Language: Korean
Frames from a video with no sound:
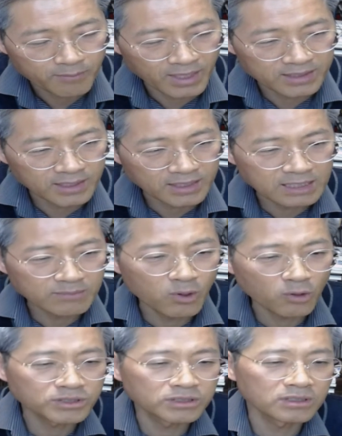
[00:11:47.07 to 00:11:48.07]
만약 이
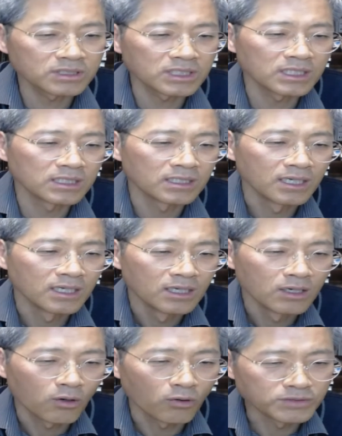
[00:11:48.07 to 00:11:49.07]
목적이
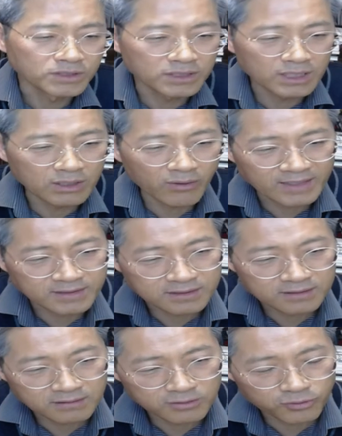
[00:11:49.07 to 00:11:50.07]
온전히
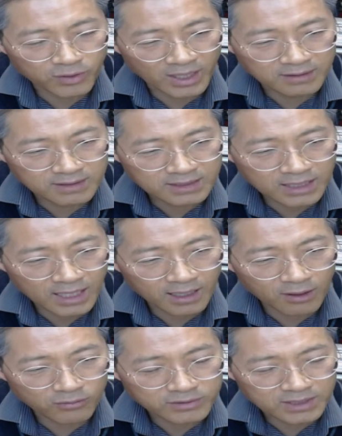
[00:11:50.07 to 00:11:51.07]
완성되는
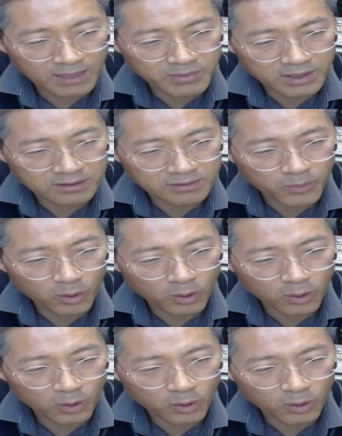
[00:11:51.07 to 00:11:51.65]
때가 온다면